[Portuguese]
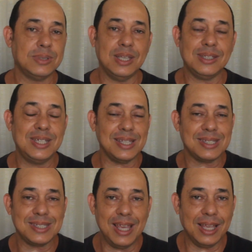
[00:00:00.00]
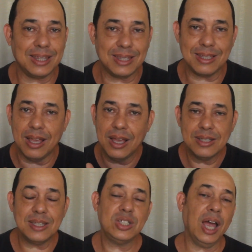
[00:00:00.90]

você tinha certeza você